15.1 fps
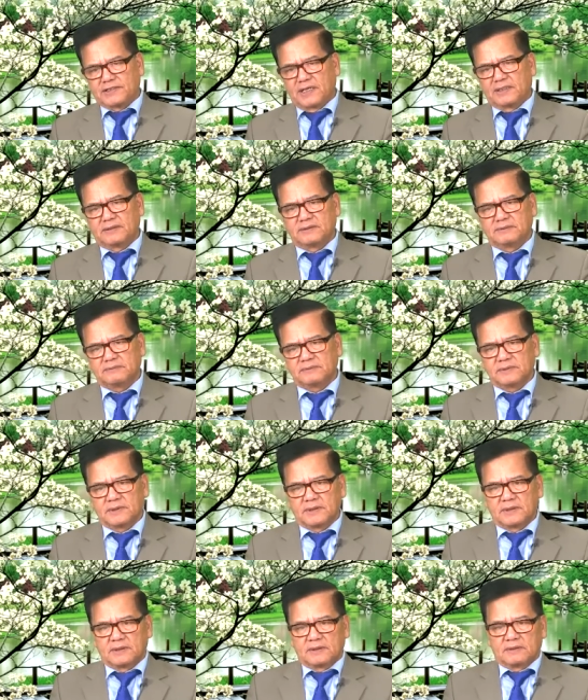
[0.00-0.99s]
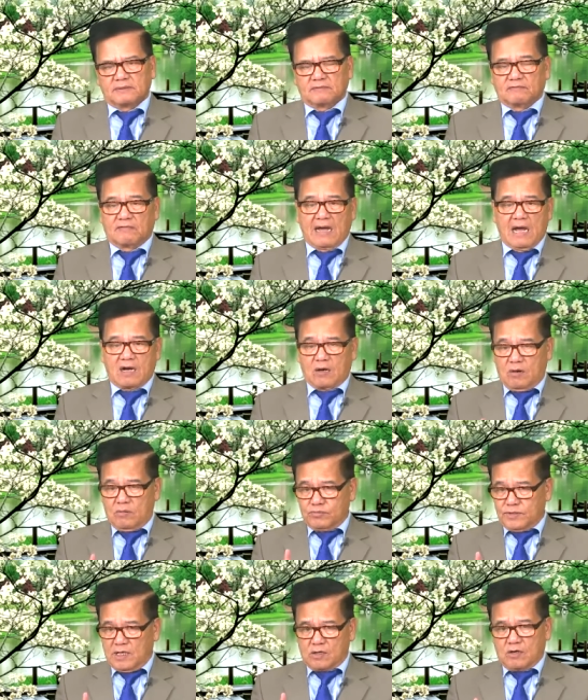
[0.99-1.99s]
nhân và
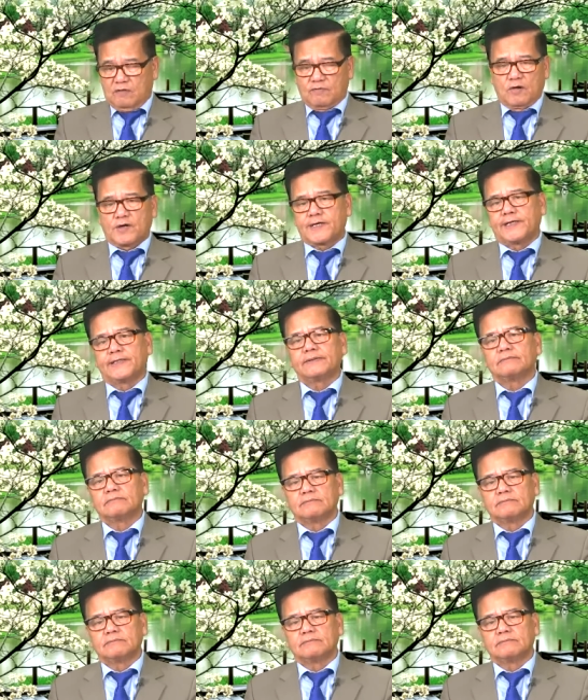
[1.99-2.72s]
không được có võ khí.